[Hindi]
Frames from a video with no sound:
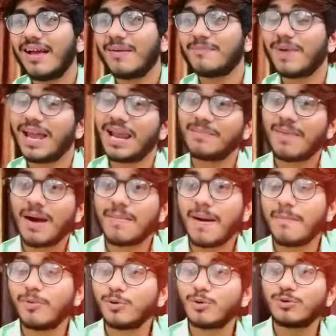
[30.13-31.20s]
पहला माँ
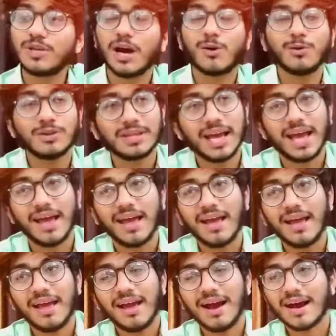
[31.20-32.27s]
बाबू दूजा खुद है
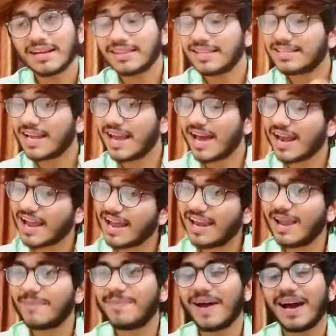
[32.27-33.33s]
और तीजा यारा
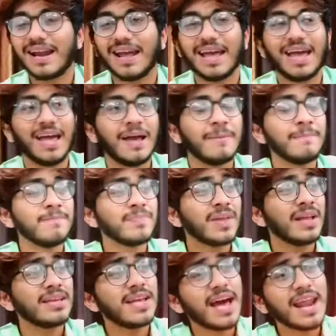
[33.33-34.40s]
गैला प्यार है
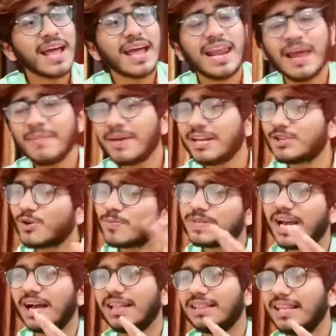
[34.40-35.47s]
यारा गैला मेरी छुप
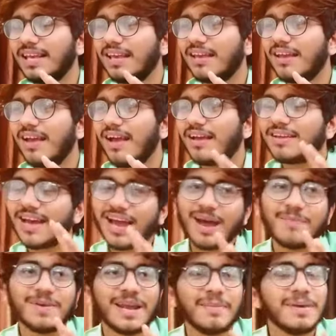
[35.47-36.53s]
जाए गलती यारा
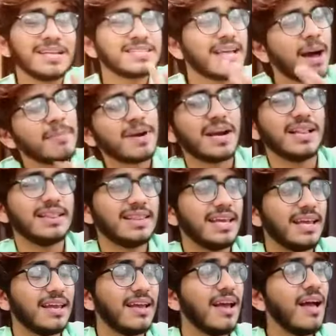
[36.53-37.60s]
बिना मेरी सामने डलती
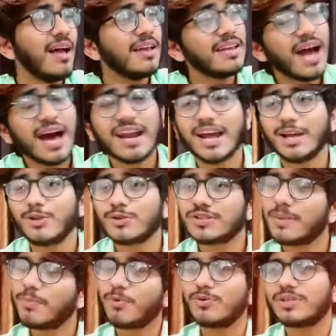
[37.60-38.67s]
यार है तो
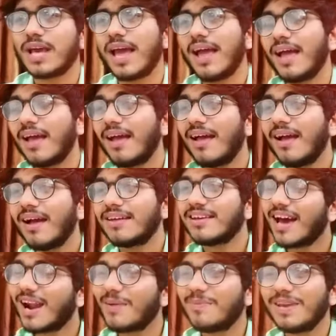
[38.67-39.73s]
सब कुछ है
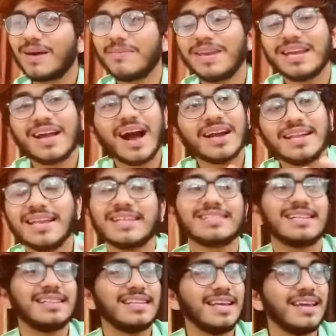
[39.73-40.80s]
यारा बिना मेरी गाड़ी ना
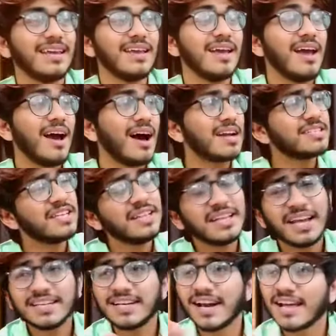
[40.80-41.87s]
चलती और
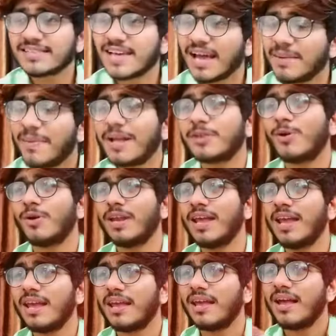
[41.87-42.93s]
जिंदगी जीना आसान बात को
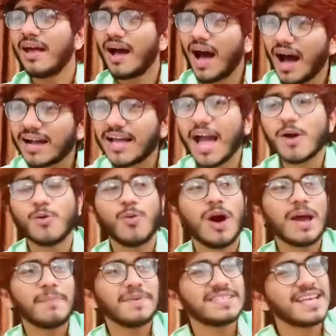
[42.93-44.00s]
नहीं आगे
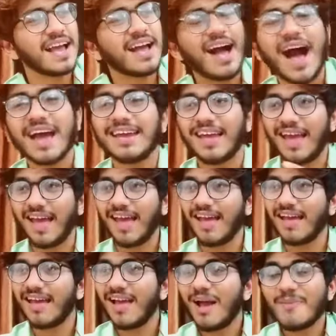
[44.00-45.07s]
कुआर पीछे खाई है
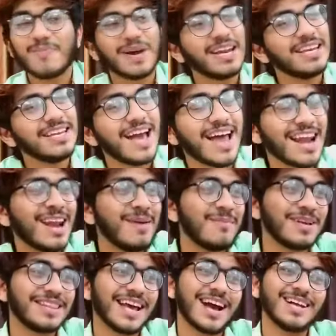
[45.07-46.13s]
पर इन यारा ने
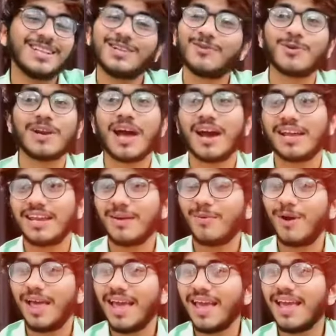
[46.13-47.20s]
मेरे तक कभी दूर ना करिए
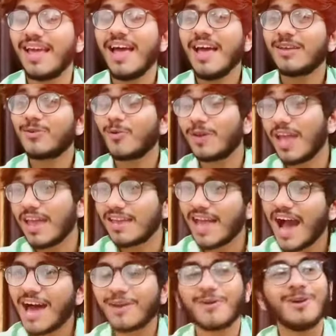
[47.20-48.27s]
बोले क्योंकि ये
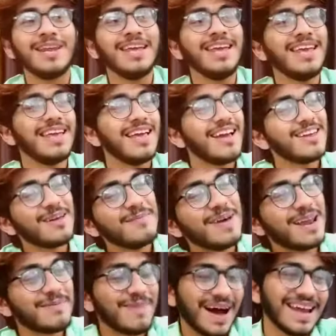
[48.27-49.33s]
यार को नहीं ये
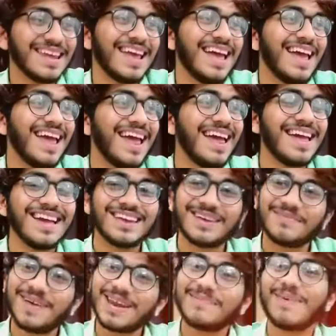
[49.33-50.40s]
मेरे भाई हैं ये
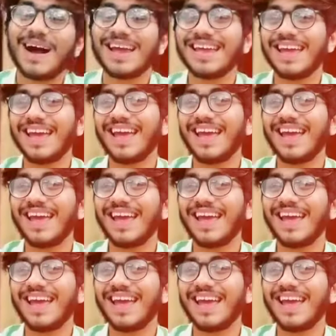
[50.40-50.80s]
मेरे भाई